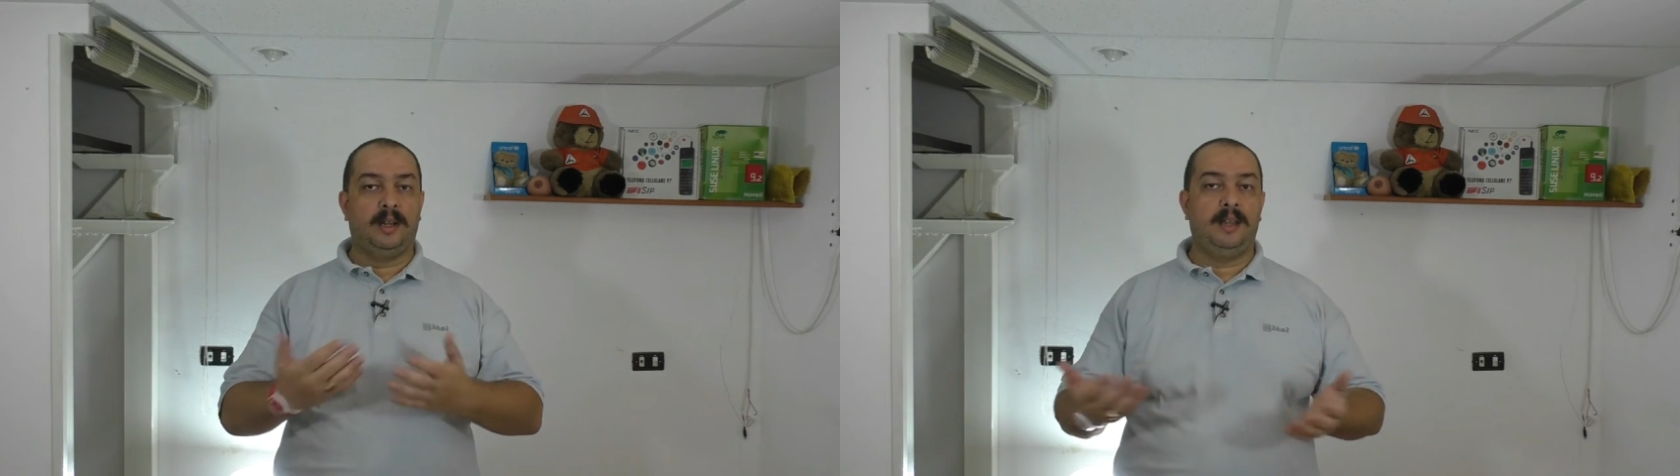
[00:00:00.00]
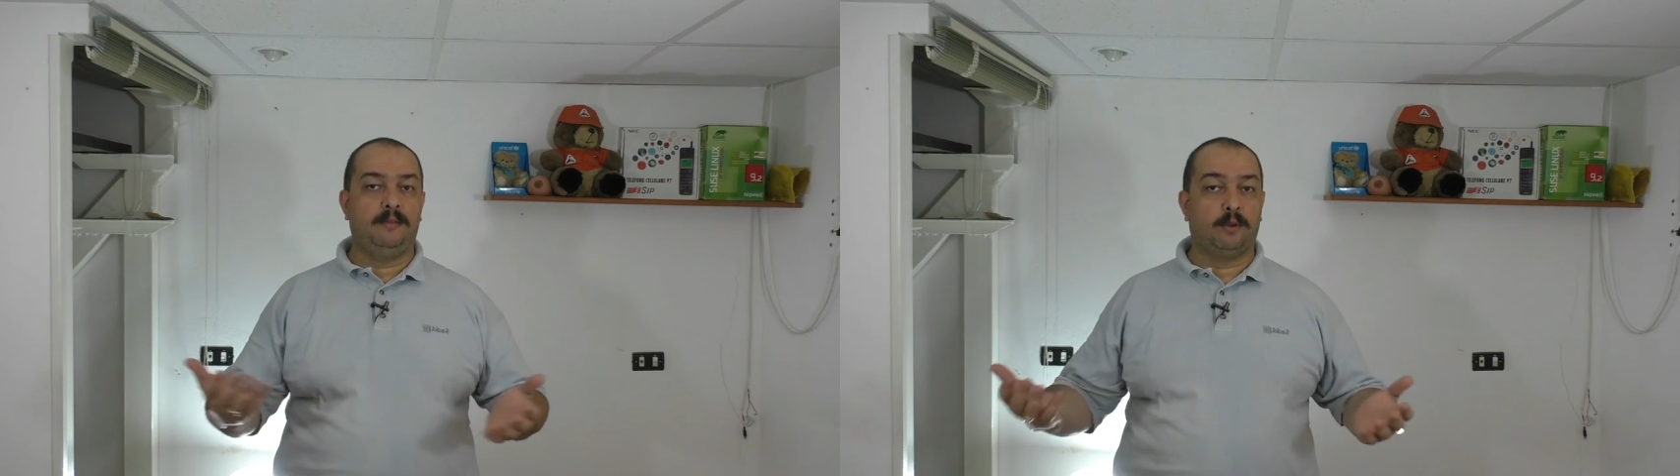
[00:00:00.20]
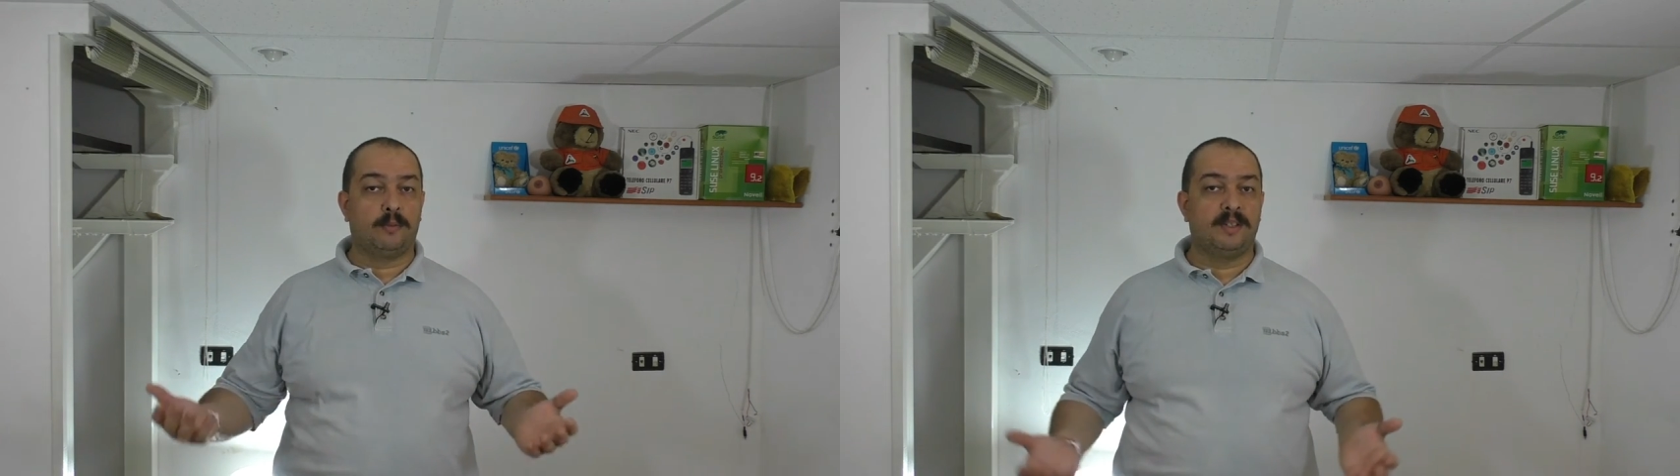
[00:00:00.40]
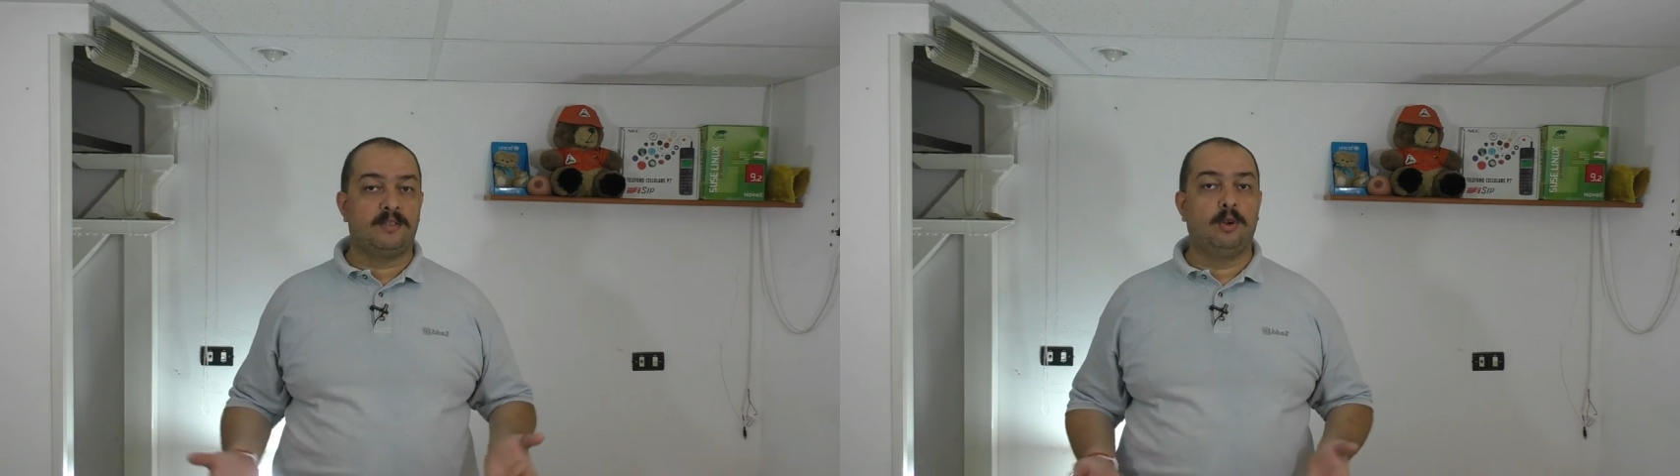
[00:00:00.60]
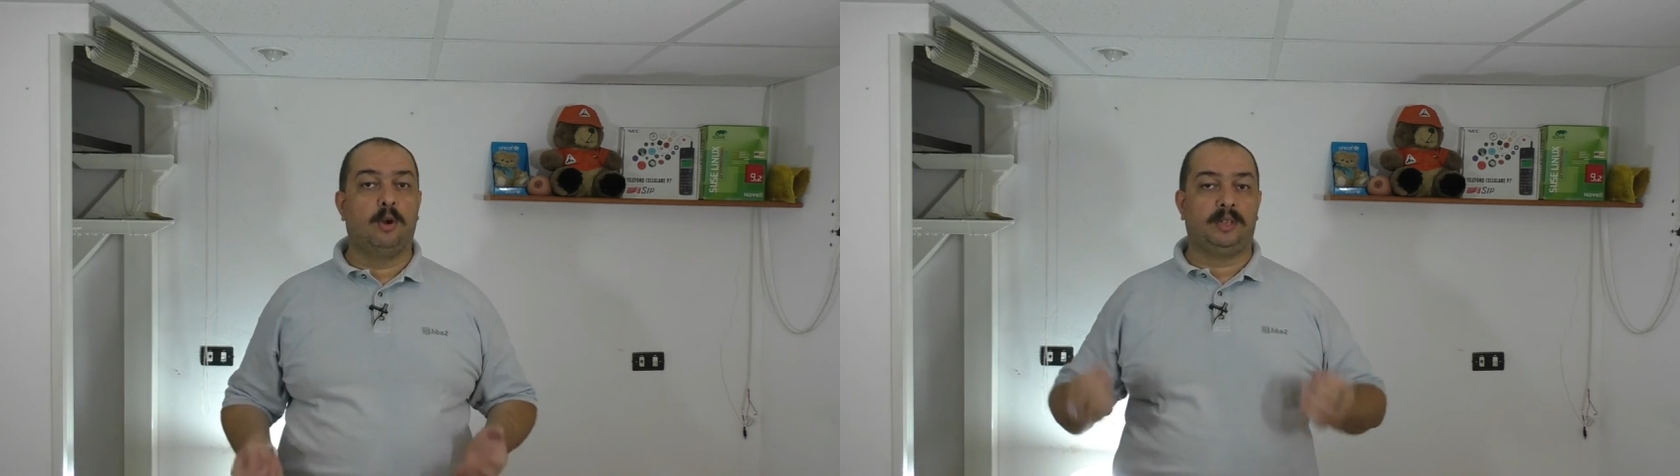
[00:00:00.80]
le
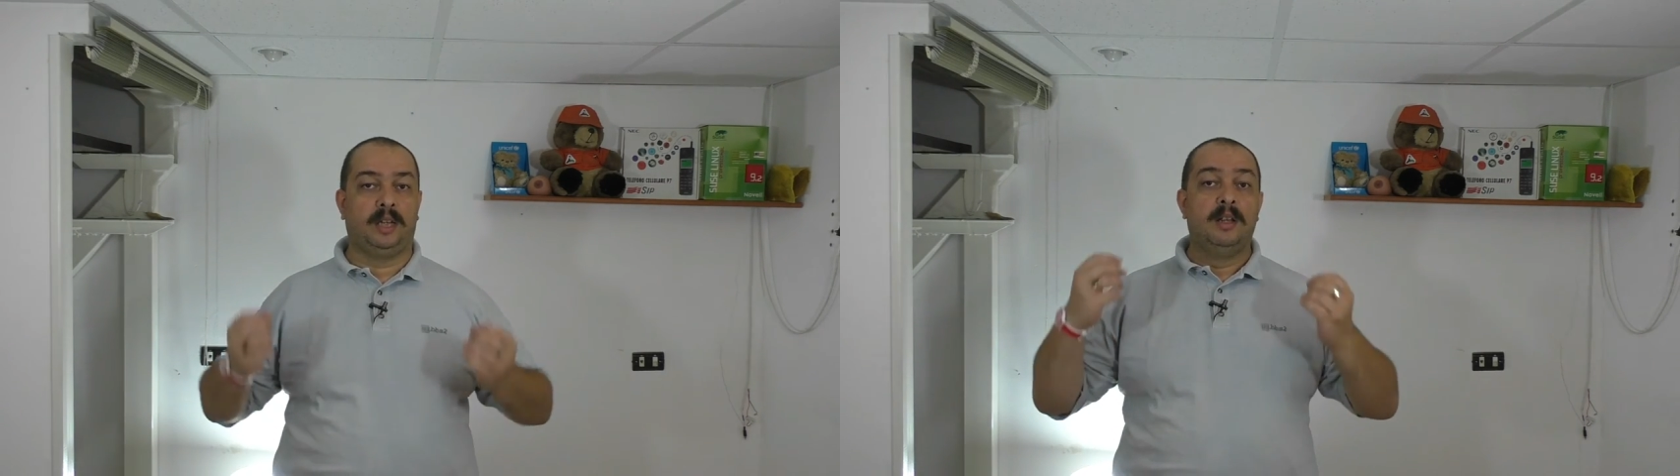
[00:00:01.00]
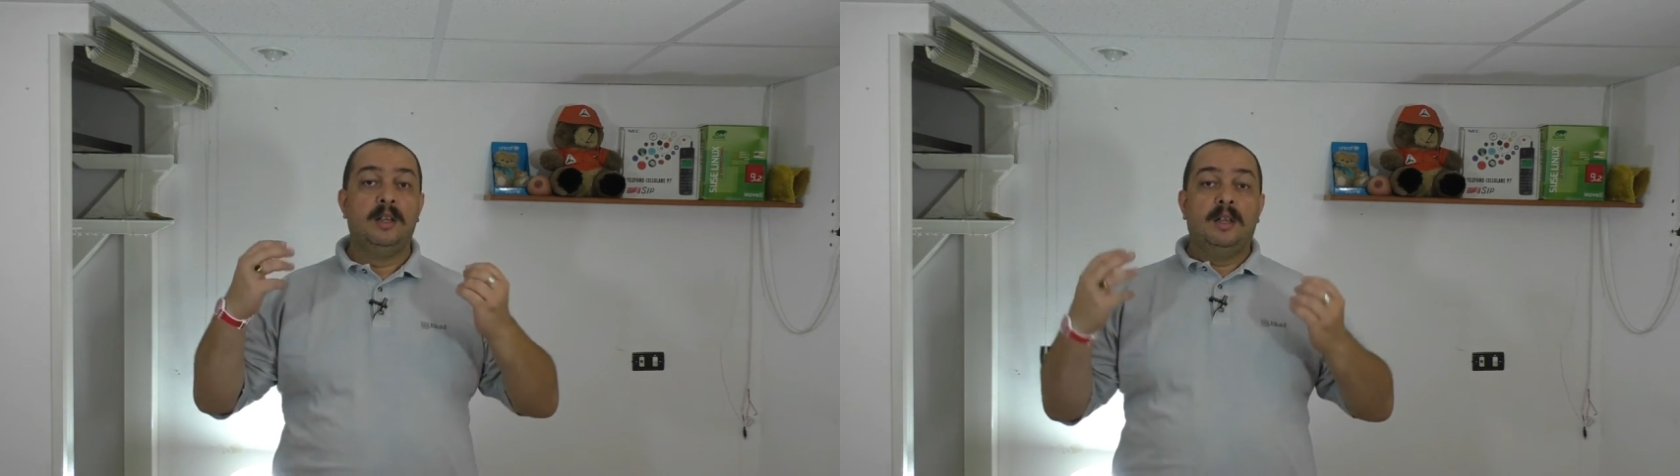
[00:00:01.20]
informazioni